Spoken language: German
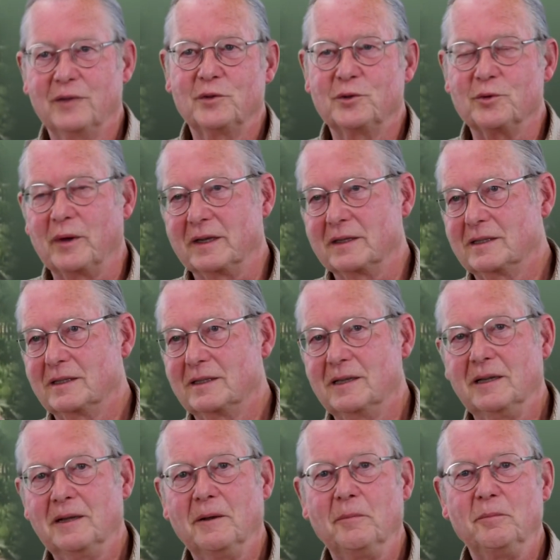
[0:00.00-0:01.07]
zuerst
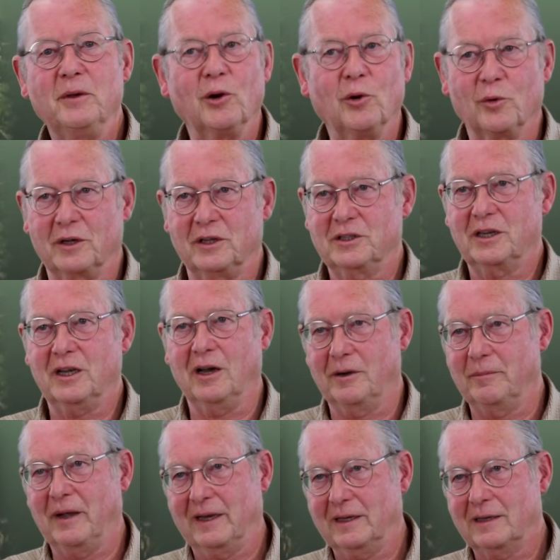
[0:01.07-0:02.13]
biologisch
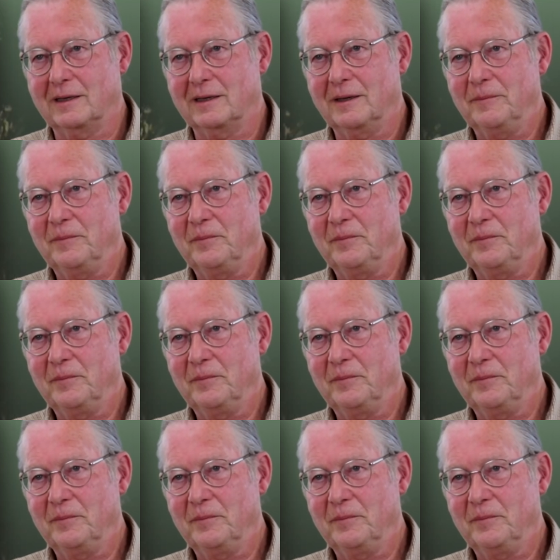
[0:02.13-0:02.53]
gearbeitet.